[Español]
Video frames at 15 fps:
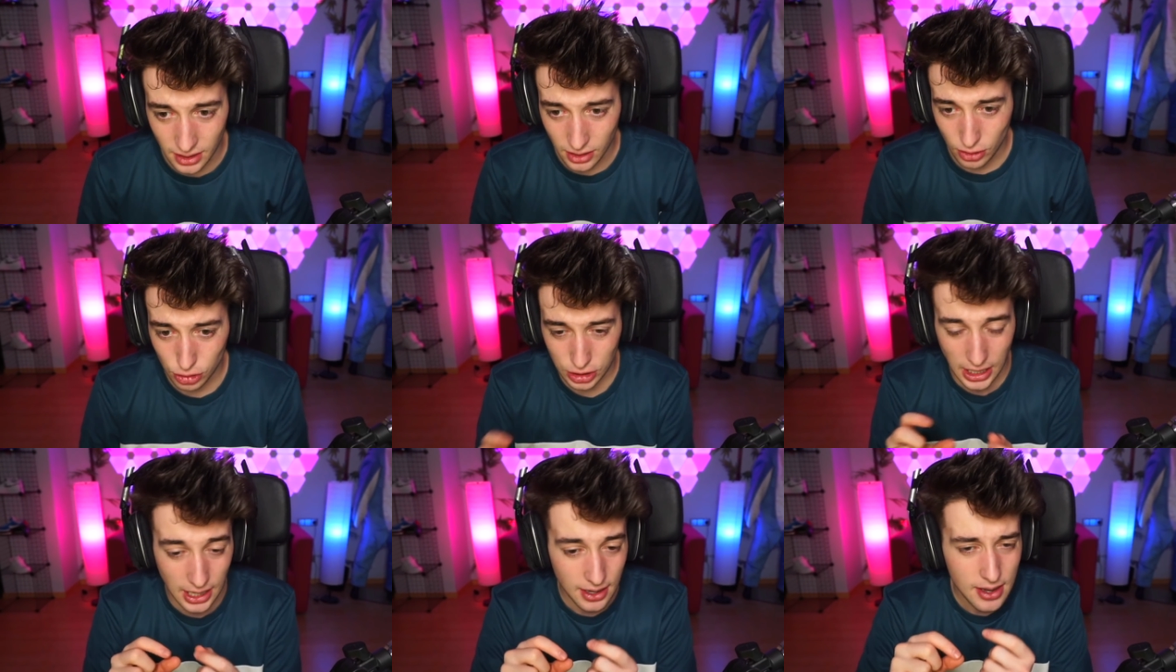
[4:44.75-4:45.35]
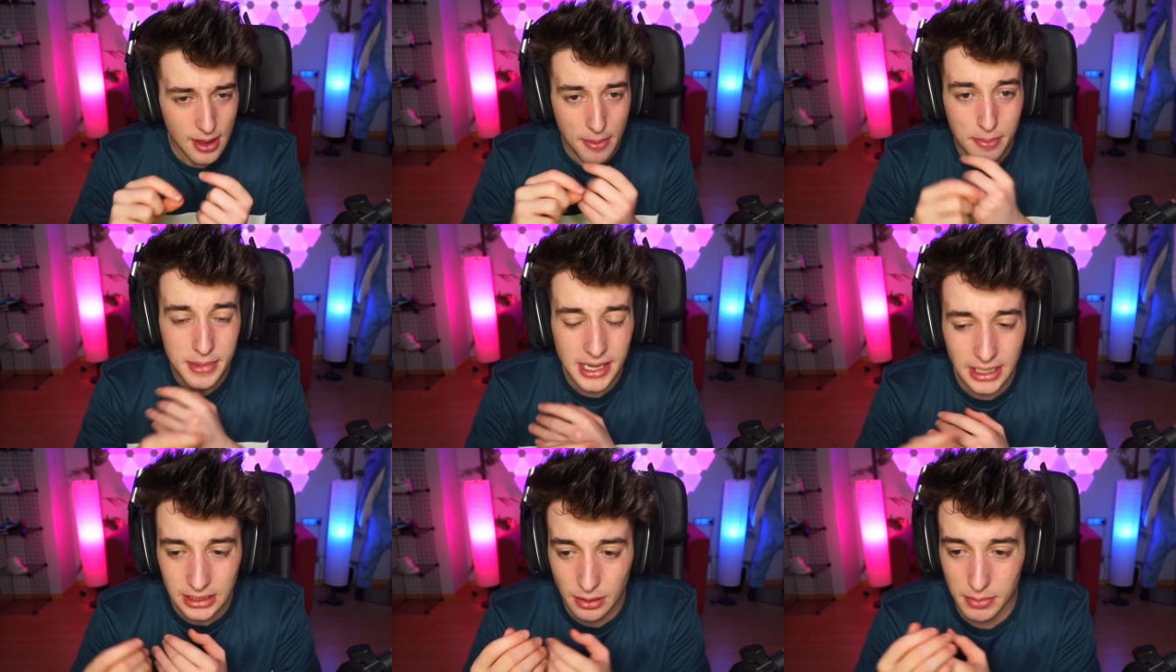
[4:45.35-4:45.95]
O sea,
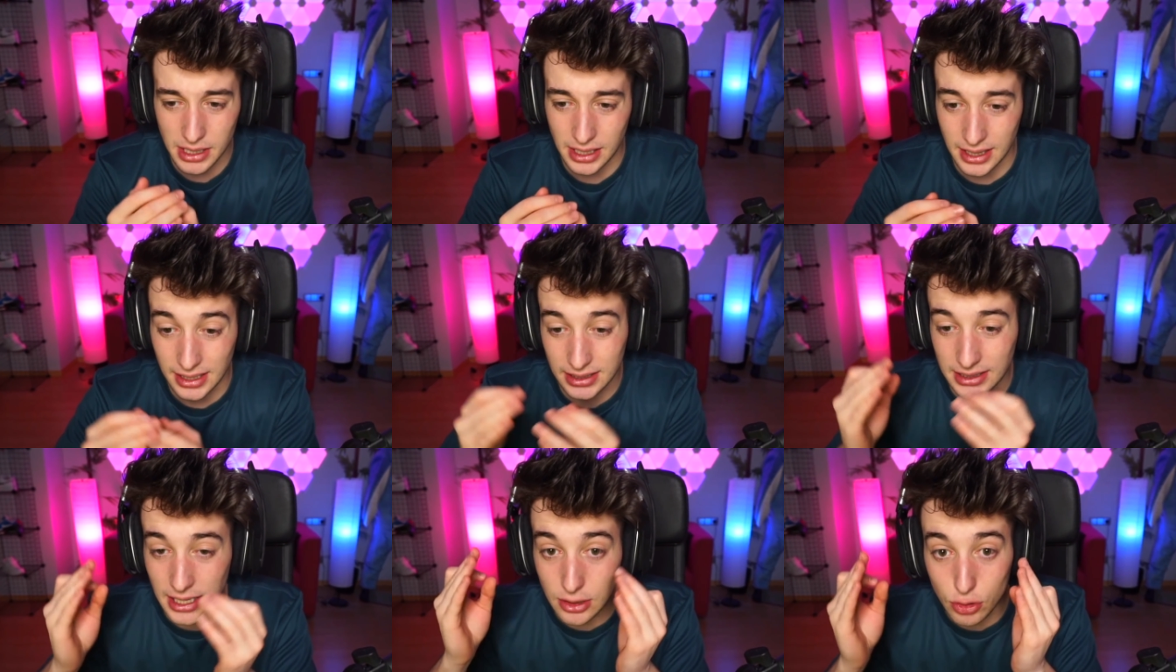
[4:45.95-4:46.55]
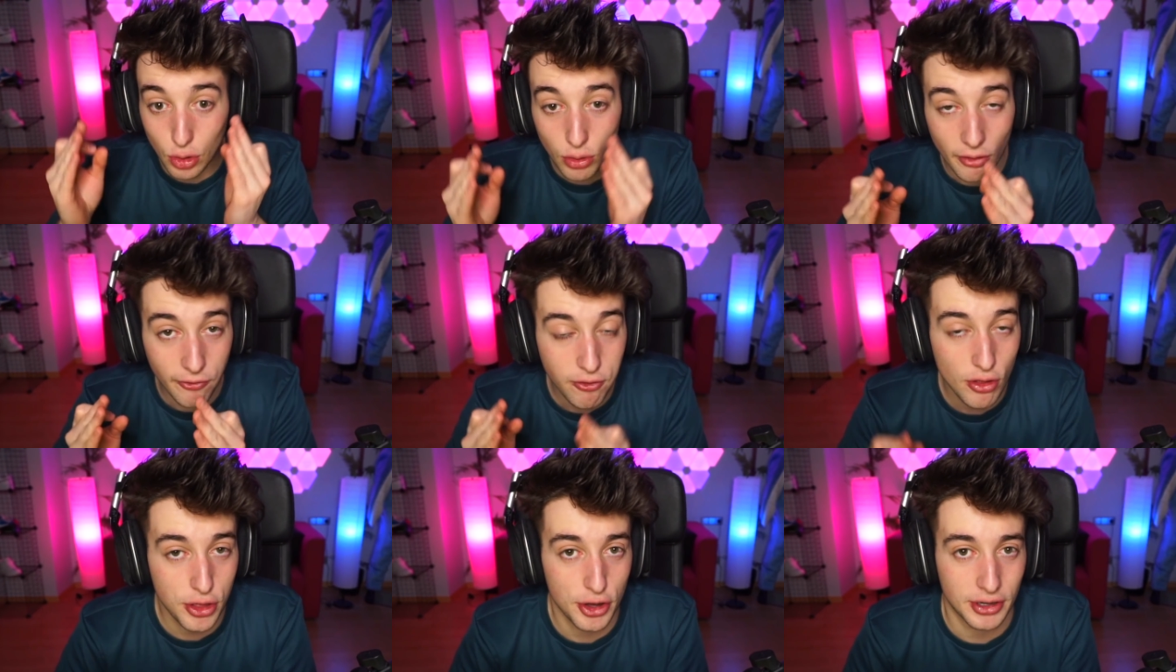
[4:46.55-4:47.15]
miles de mierdas. Que todo
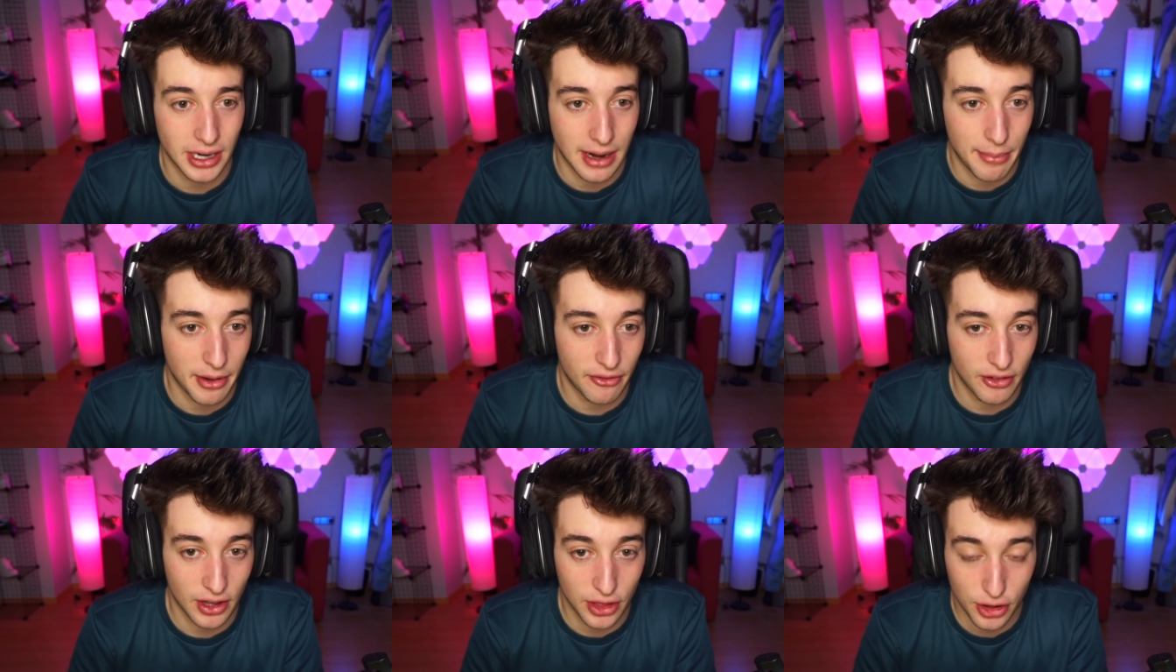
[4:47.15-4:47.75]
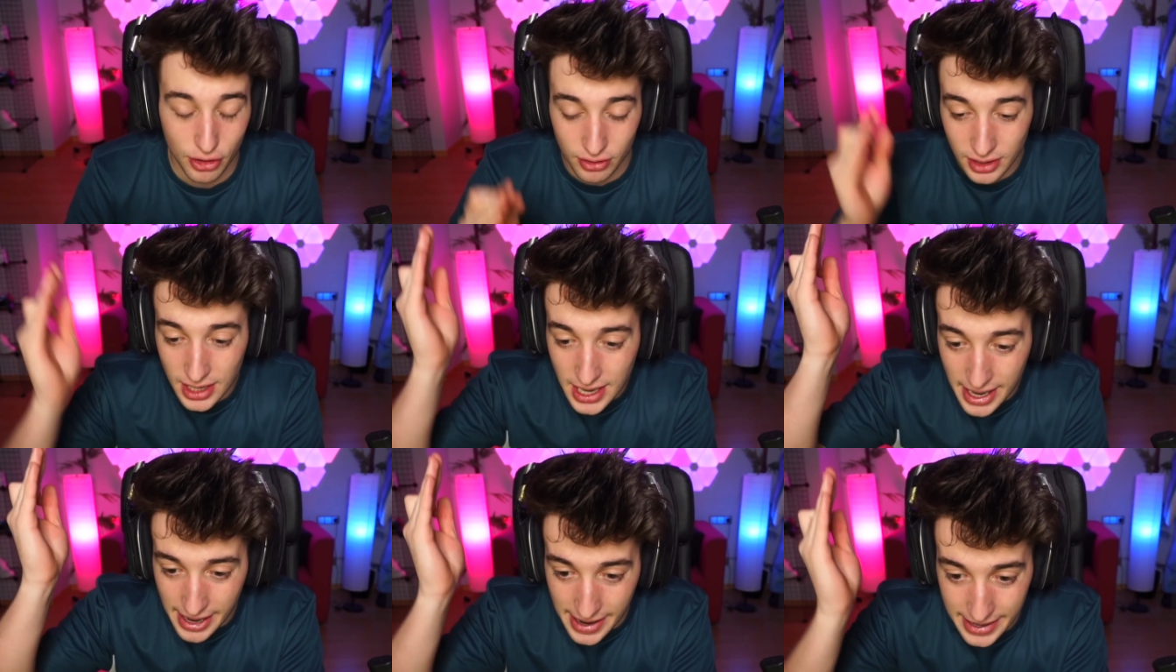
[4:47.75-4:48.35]
funciona a la perfección
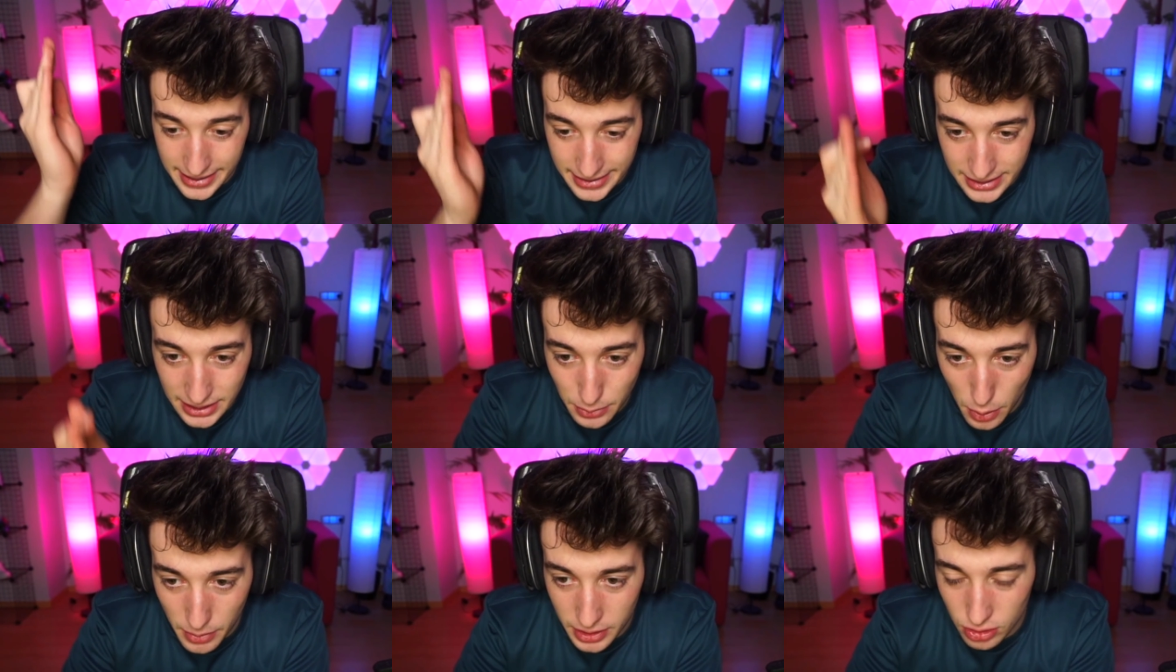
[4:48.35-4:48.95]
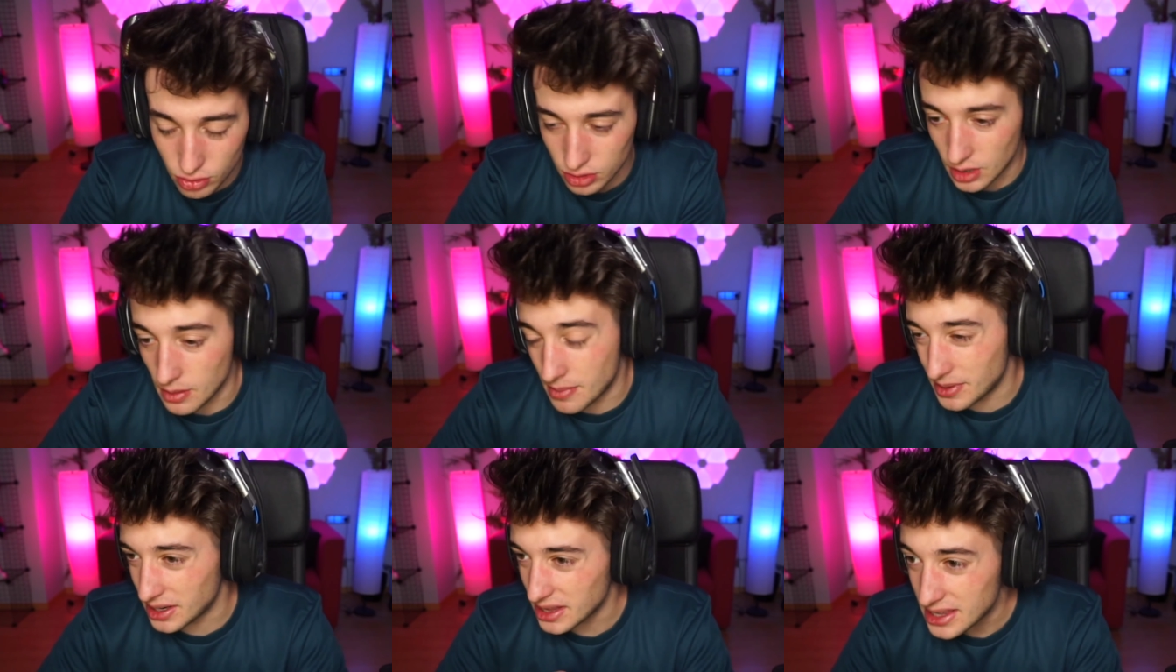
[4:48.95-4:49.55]
en ese momento es que me
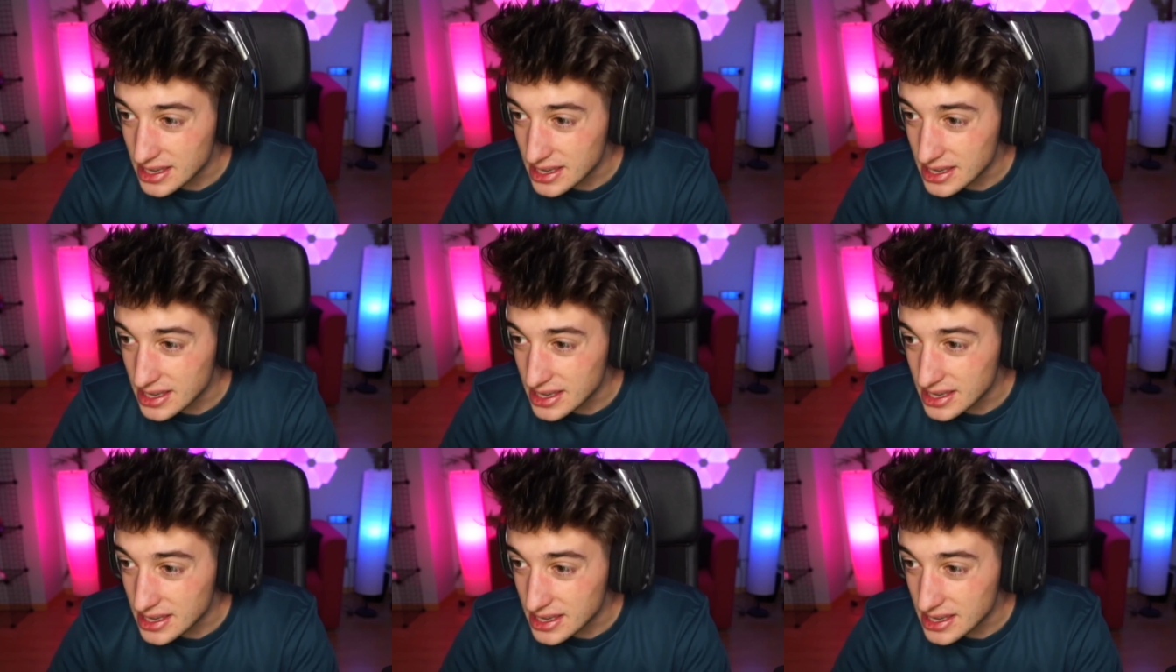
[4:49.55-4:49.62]
parece